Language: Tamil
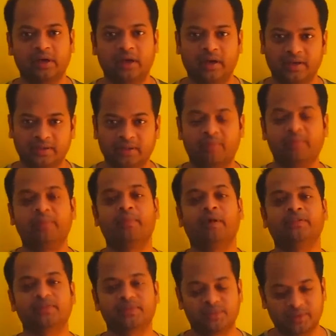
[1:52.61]
ஆனால் இதை அப்படியே
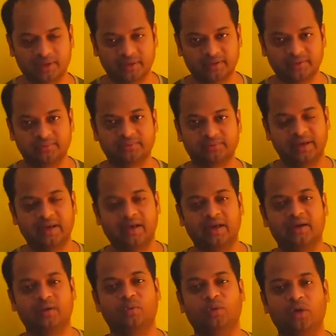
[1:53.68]
மாற்றி சொல்கிறாங்க ஏன்னா
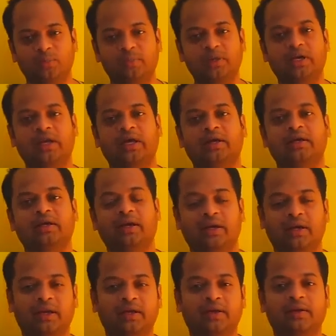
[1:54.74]
உடம்பு நல்லா இருக்குது
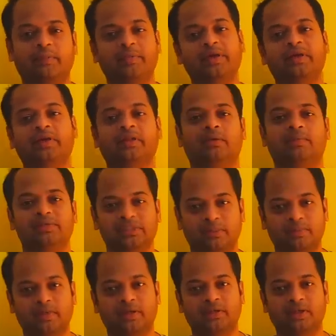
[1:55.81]
நல்லா இல்லைன்னு அப்படிங்கிறது நம்ம
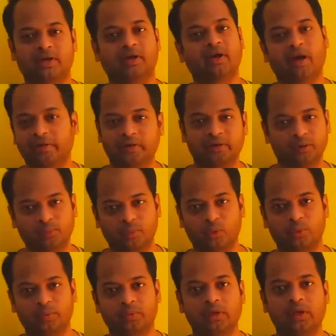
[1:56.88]
செக் பண்ணுறதுக்காக டாக்டர்கிட்ட
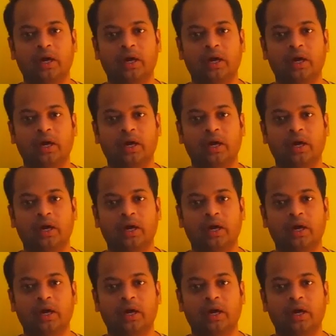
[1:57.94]
போகிறோம்